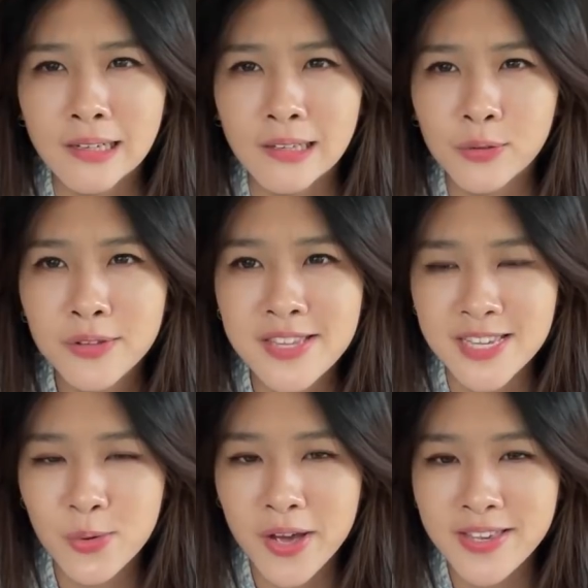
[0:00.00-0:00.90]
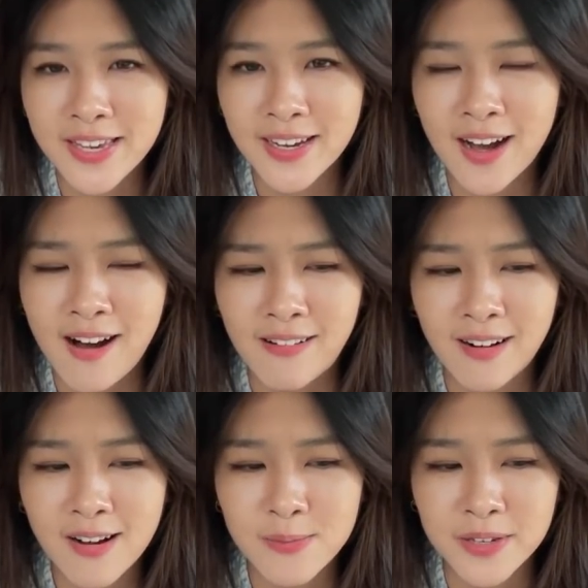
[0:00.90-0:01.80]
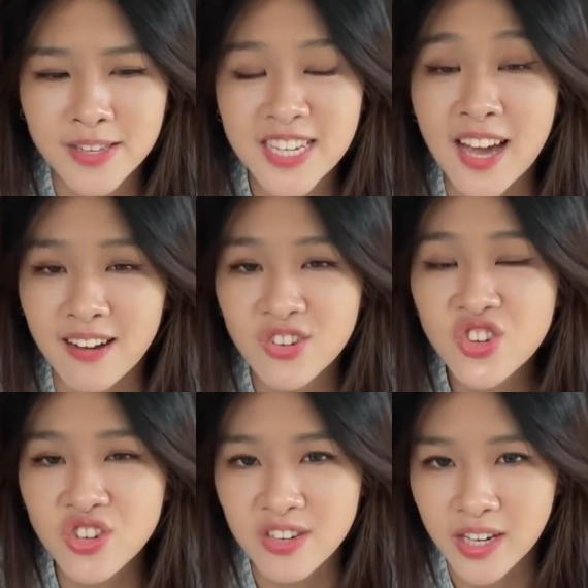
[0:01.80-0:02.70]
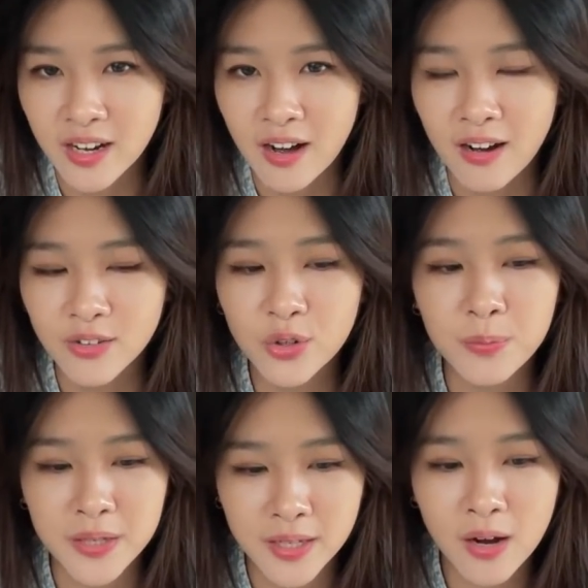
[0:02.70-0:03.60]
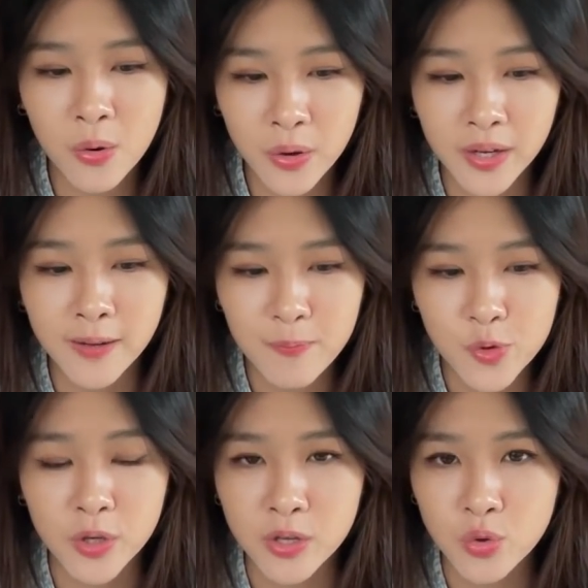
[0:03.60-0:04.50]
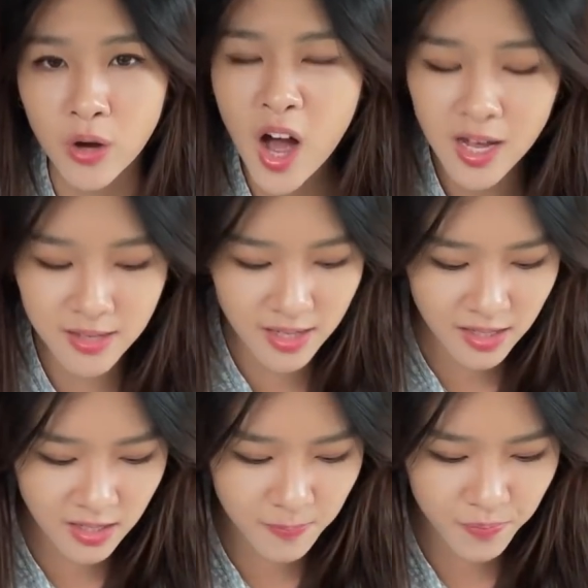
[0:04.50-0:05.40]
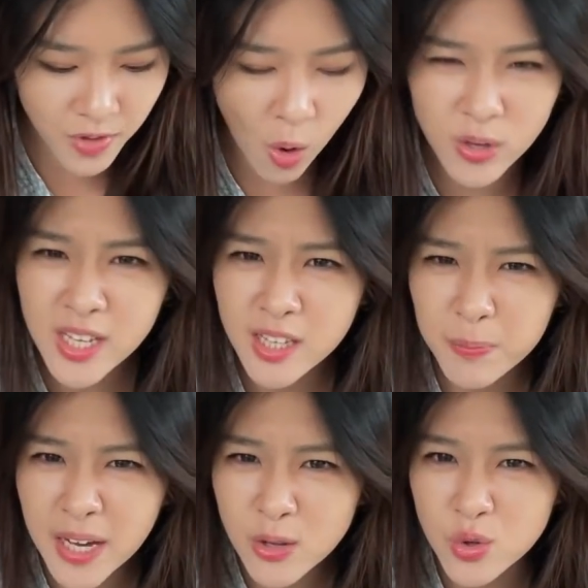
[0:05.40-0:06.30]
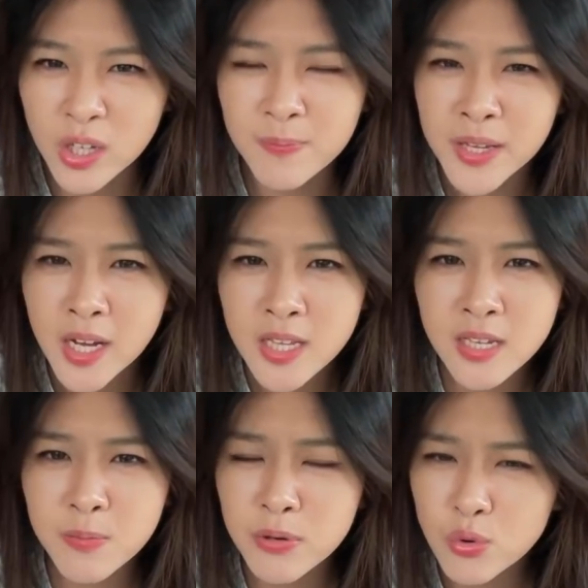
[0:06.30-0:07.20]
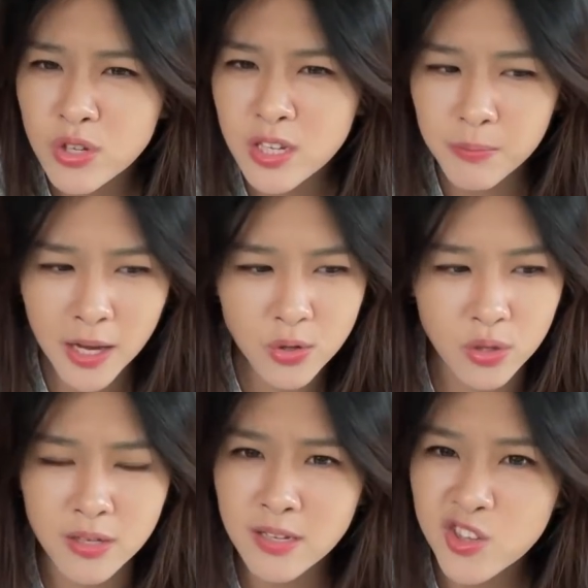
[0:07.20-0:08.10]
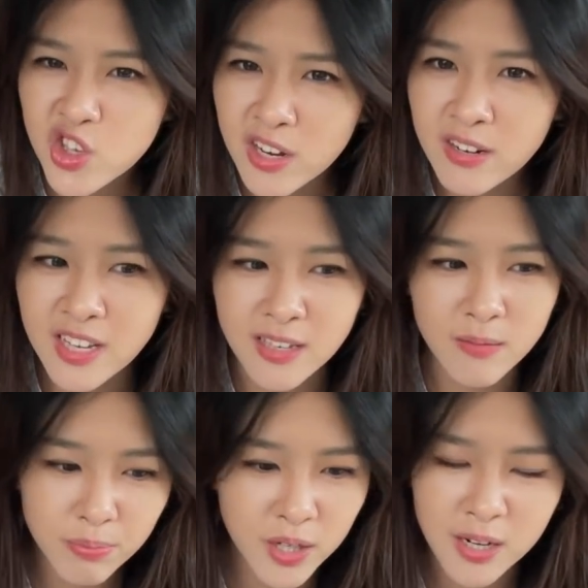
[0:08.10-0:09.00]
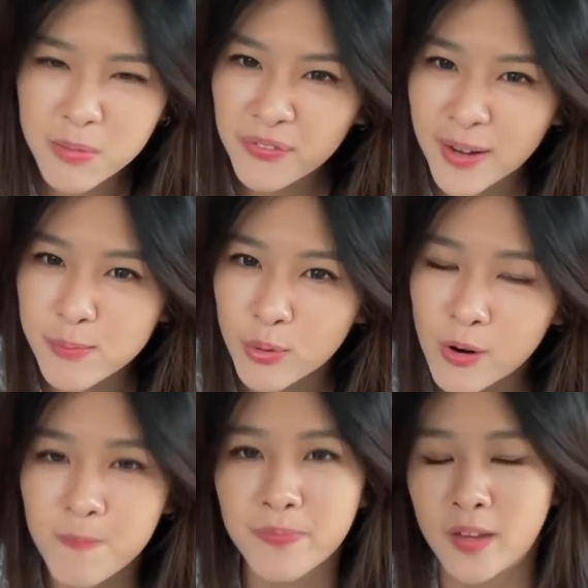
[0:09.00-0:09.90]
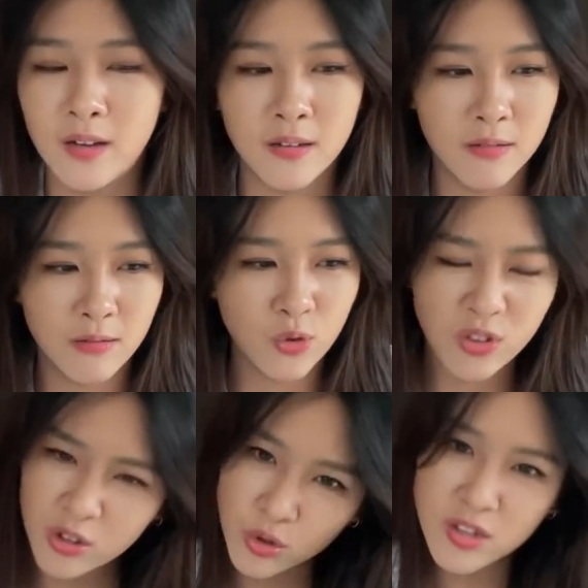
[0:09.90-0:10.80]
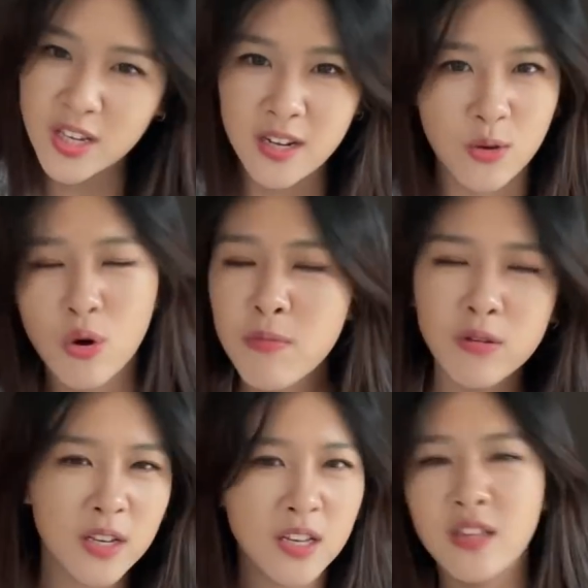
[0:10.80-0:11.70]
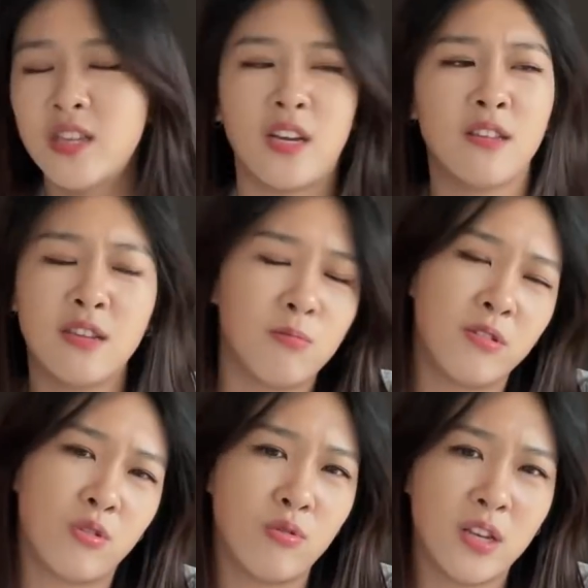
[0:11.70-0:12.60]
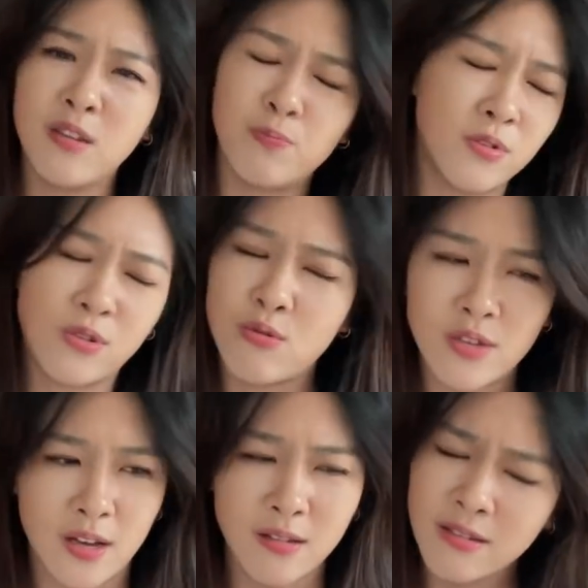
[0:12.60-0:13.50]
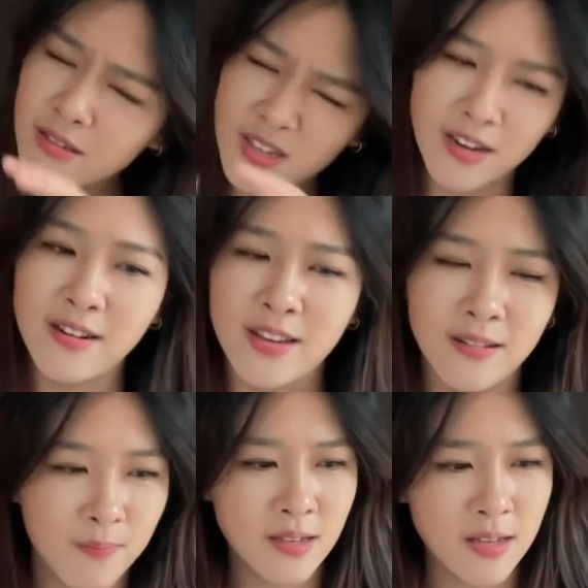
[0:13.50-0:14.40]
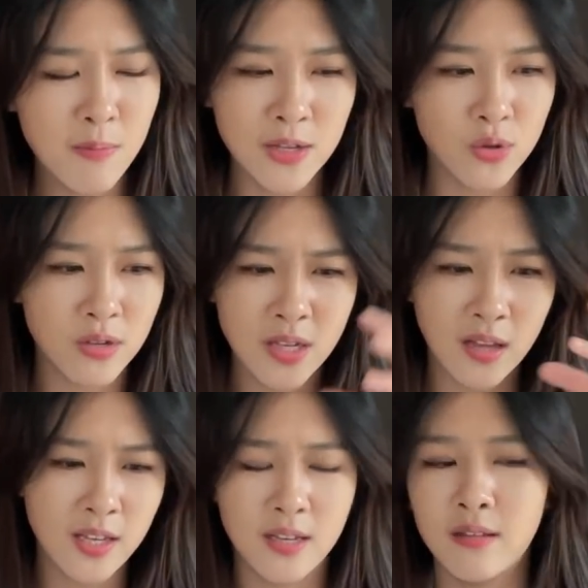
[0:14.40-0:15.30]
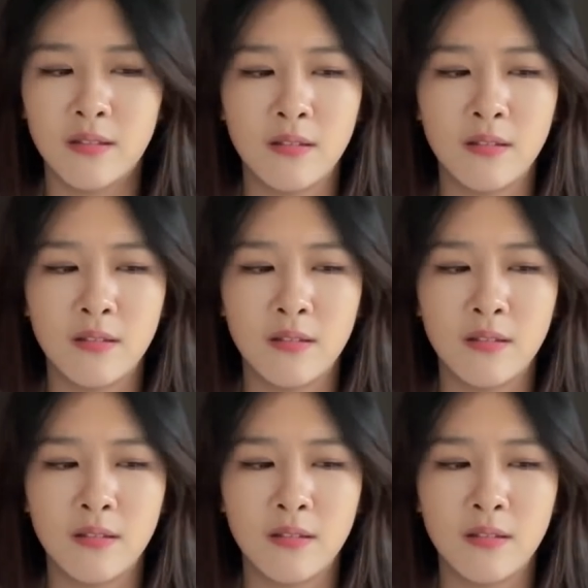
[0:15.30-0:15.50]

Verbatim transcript: 你说极端也好，然后比较强势也好，就比较会觉得说哦，这是统一的标准，这是普世的标准，这是真理，不可能被反驳，然后这就是真理，我没有在跟你讲这是不是宗教，这不是宗教，这是真理，生命就是上帝